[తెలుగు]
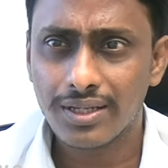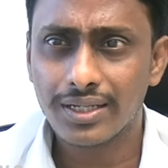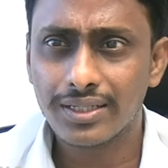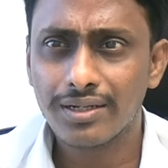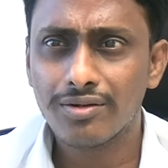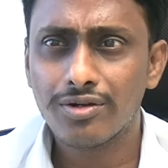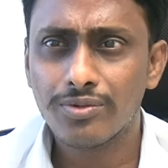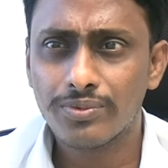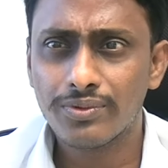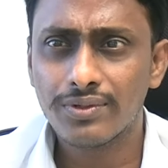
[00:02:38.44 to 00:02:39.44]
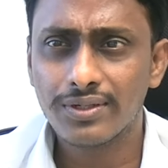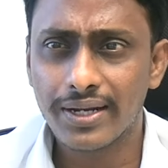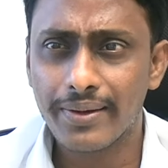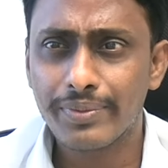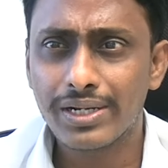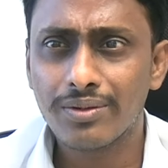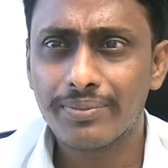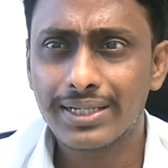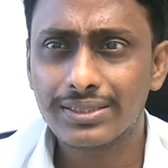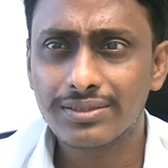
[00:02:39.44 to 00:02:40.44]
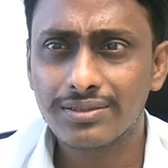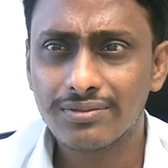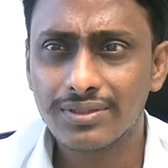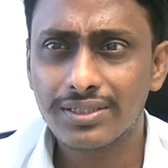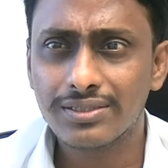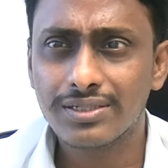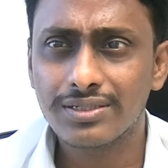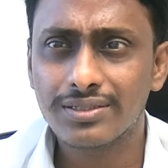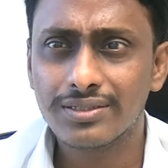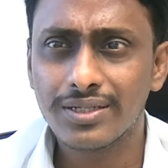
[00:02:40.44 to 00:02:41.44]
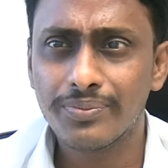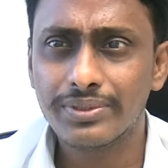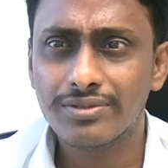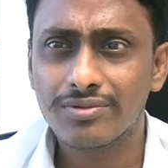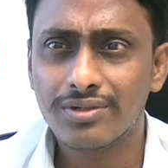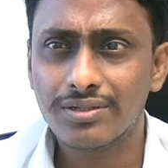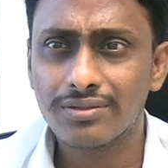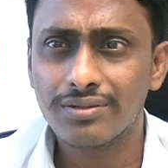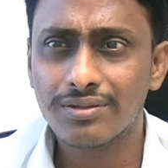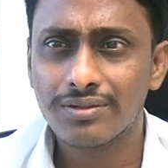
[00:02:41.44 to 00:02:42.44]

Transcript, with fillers: అగ్రికల్డ్ భూములు నెంబర్లు మార్చడం రిజిస్ట్రేషన్ చేయించుకోవటం